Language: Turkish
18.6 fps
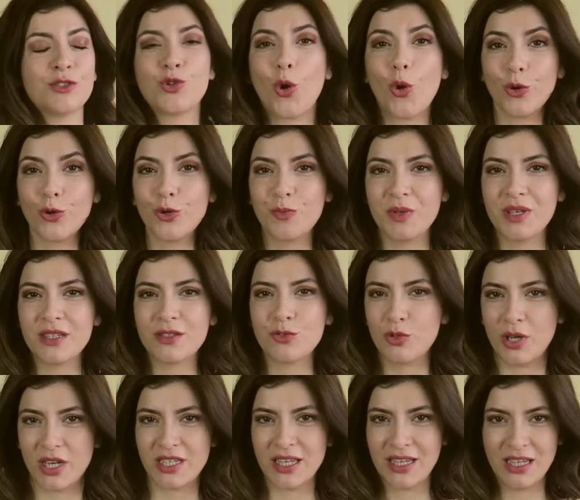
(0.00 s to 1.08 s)
zorlu bir
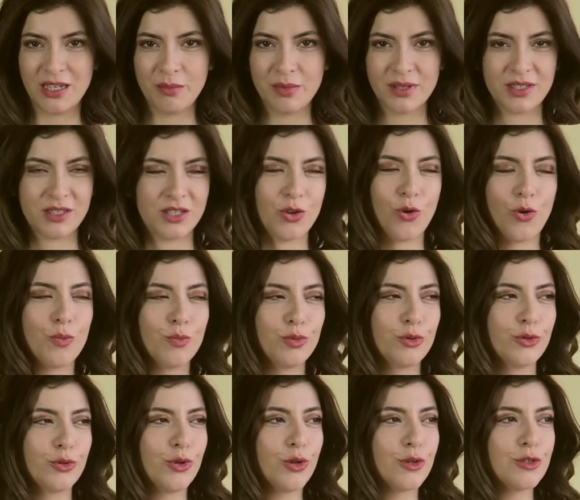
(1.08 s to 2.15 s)
sürece girmiş
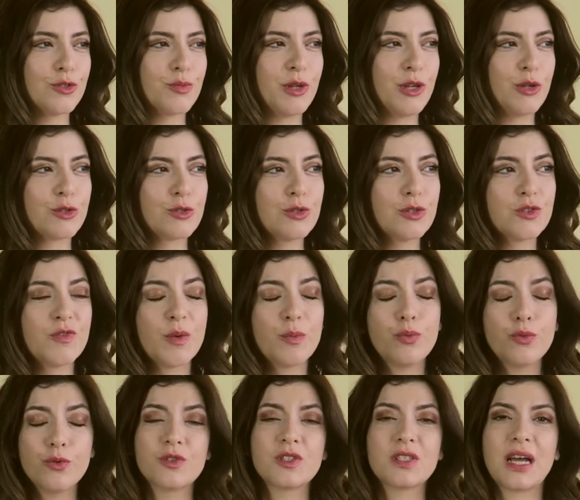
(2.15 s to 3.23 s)
bulunuyoruz biliyorsunuz
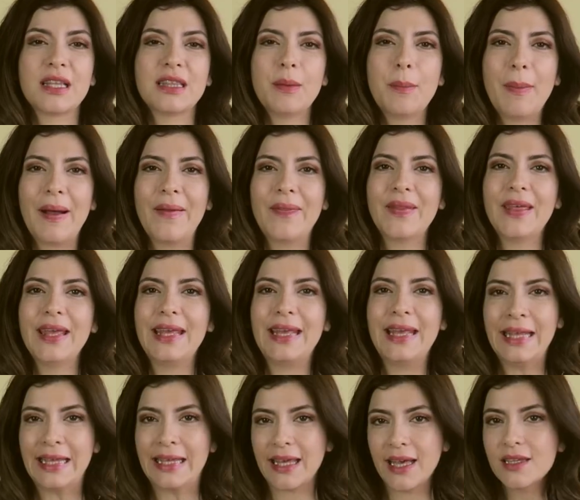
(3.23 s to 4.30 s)
ve bu yüzden de ben de
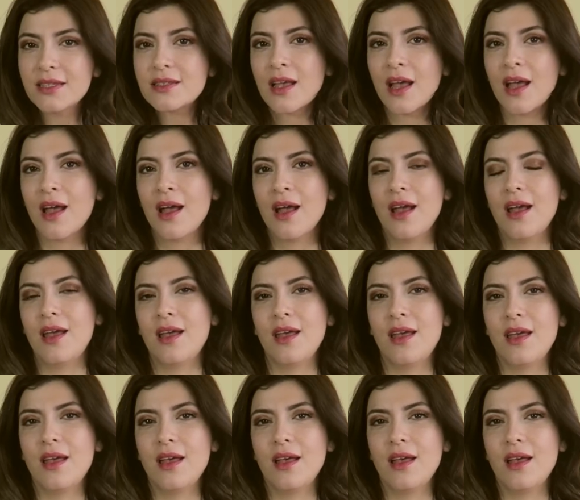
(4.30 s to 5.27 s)
ilk kez e,